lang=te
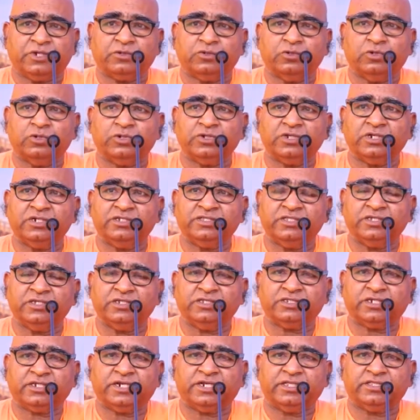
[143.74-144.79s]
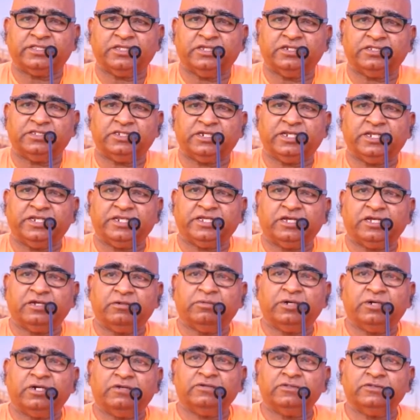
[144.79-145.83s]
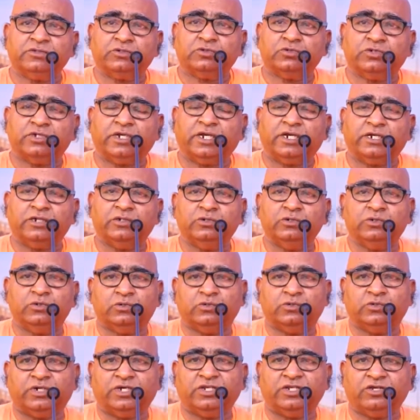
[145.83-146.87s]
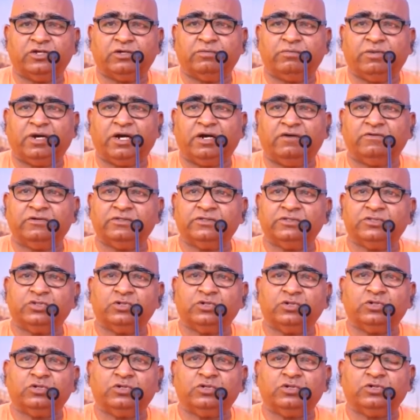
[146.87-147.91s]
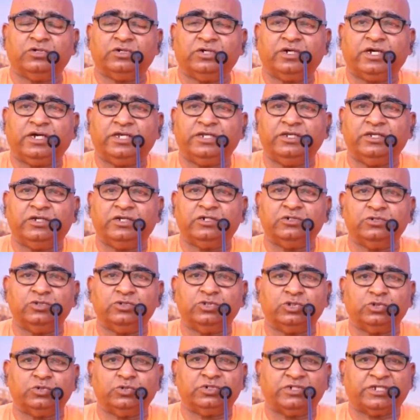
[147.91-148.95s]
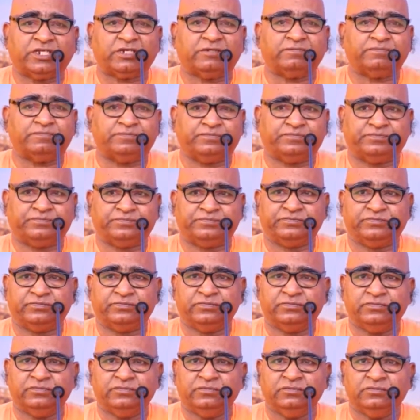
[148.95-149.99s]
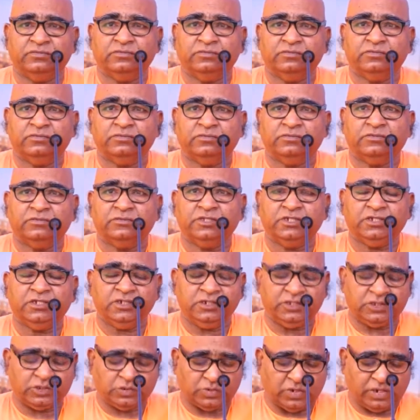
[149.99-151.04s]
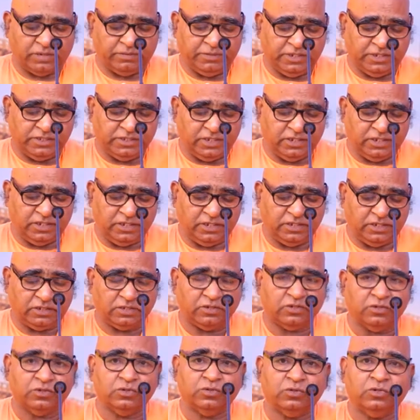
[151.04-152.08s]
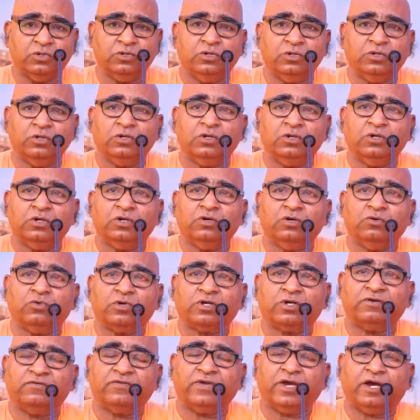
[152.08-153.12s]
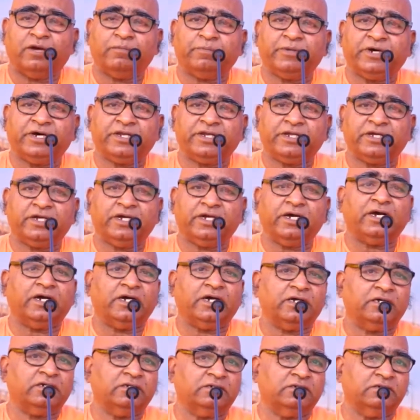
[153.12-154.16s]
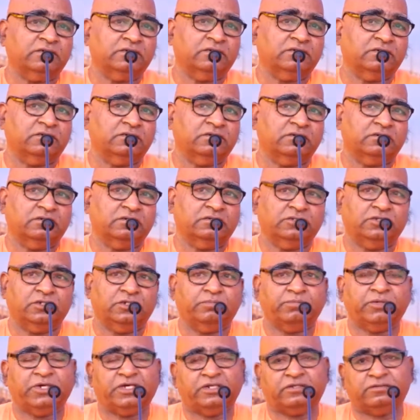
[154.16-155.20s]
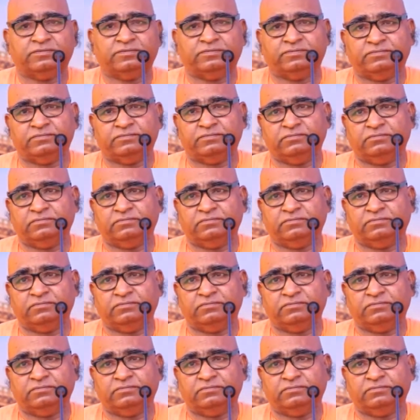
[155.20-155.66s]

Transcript: మన కోరికలు తీర్చక తీర్చడానికే భగవంతుడు ఉన్నాడు అనే ఒక భావంతో అన్నీ అడుగుతూ ఉంటాం దీన్ని స్వామీజీ ఒక వ్యాపారంగా చెప్పారు